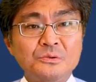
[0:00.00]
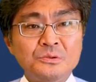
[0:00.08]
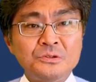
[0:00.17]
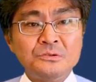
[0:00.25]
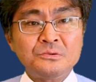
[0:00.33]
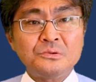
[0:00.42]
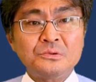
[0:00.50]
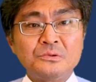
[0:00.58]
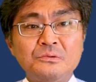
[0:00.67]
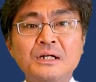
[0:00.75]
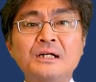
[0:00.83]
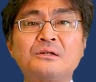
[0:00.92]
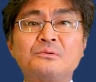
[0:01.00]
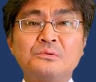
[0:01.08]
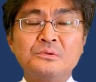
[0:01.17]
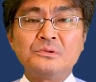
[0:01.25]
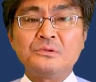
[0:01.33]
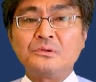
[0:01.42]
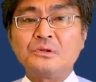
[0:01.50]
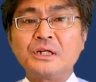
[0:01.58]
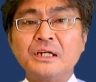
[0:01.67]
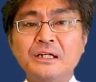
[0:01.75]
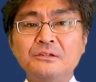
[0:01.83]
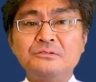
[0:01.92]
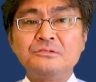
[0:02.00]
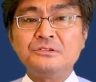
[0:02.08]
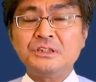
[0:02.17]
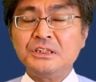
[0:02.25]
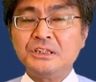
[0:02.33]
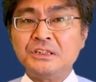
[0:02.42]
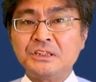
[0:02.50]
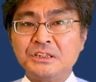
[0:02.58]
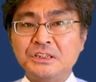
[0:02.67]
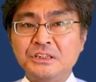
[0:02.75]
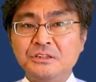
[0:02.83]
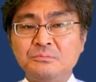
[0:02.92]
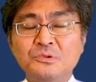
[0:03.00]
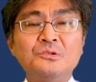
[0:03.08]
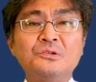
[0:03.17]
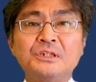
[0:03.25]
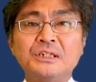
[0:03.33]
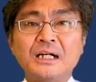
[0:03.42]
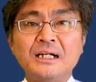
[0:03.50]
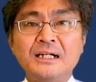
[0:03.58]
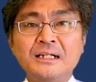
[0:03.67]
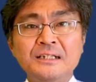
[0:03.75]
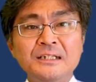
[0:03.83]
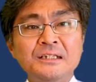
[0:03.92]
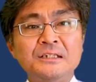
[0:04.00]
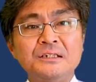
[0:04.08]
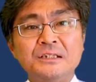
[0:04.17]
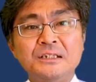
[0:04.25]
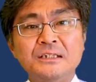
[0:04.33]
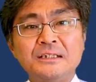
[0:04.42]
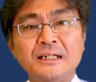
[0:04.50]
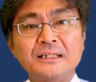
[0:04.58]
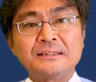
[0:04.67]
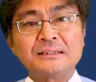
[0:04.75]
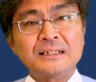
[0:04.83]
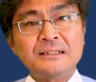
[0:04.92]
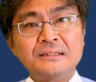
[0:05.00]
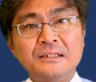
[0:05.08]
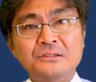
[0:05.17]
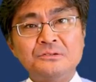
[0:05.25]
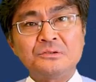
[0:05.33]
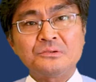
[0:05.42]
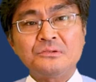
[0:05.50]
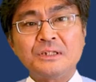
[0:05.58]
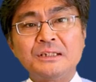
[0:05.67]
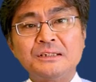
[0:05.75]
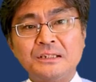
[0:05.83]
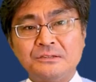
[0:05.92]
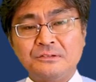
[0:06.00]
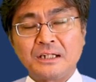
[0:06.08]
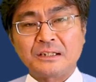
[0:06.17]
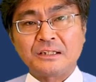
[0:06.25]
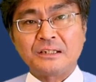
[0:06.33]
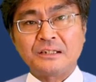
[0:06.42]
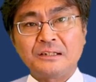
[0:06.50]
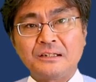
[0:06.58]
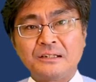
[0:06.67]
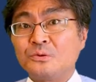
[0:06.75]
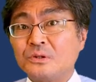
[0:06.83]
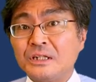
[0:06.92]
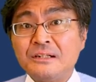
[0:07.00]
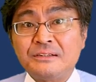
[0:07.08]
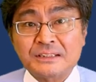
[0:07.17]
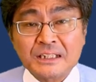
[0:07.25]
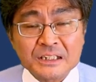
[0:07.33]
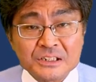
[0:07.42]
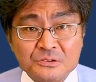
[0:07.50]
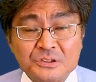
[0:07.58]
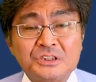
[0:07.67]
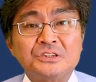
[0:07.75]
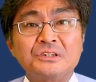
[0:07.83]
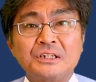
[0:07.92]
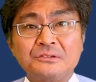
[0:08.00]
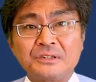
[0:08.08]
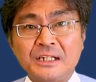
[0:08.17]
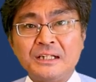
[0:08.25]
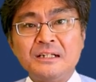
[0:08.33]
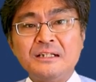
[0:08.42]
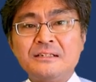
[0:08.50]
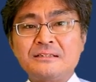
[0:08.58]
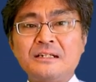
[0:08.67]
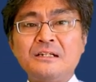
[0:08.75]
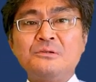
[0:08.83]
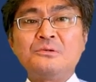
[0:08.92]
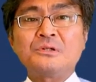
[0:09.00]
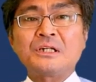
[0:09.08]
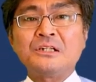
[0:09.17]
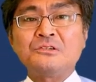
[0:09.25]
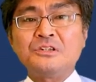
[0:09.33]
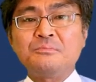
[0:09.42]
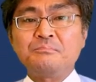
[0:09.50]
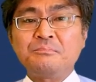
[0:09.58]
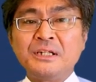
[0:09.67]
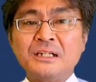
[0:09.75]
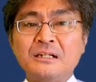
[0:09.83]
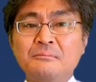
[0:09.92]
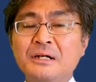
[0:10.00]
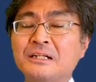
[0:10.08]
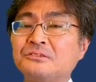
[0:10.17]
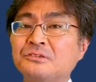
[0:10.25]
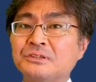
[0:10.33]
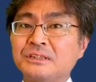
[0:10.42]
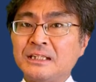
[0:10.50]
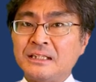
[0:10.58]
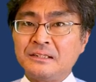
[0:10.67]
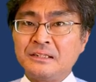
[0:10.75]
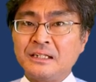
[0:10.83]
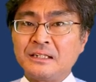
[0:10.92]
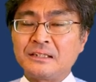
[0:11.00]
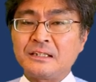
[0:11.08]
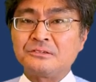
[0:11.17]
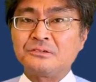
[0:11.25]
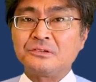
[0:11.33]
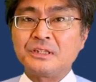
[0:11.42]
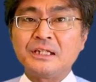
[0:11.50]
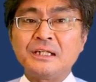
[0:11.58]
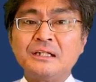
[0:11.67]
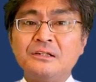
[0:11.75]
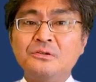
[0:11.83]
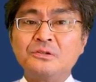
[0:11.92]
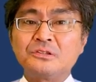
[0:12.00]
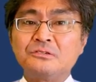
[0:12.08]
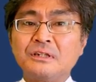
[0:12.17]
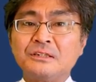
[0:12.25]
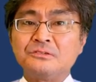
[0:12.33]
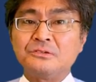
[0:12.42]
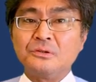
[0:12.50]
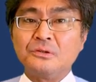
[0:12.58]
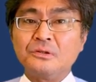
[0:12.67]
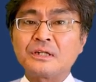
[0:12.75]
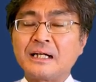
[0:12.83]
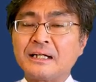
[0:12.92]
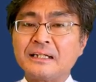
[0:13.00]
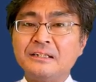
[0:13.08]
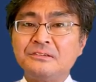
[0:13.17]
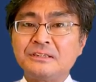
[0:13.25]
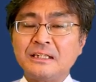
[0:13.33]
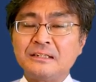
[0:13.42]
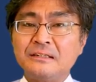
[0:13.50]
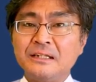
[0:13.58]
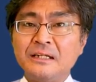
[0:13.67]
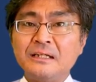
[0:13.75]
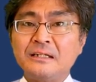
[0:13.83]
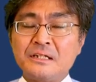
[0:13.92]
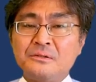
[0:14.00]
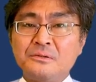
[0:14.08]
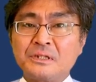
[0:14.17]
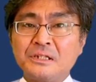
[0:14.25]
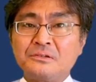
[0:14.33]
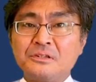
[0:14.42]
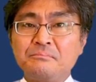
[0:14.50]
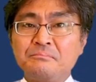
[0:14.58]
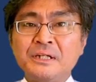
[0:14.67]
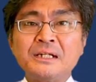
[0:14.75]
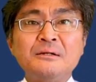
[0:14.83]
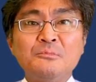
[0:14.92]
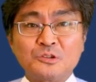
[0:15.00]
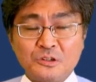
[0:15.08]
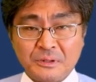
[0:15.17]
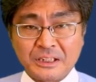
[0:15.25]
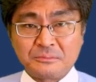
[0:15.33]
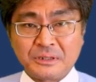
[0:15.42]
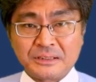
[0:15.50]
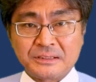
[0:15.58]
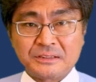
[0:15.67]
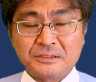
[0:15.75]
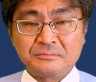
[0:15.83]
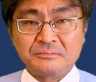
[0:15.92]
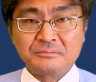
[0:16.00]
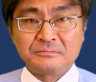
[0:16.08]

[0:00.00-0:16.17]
ということは、この FEC もやはり2対3っていうことが言えるわけ。こっからはさっきと一緒だよね。正方形の一辺が丸の3に当たるので、6割かける3で正方形の一辺が求まります。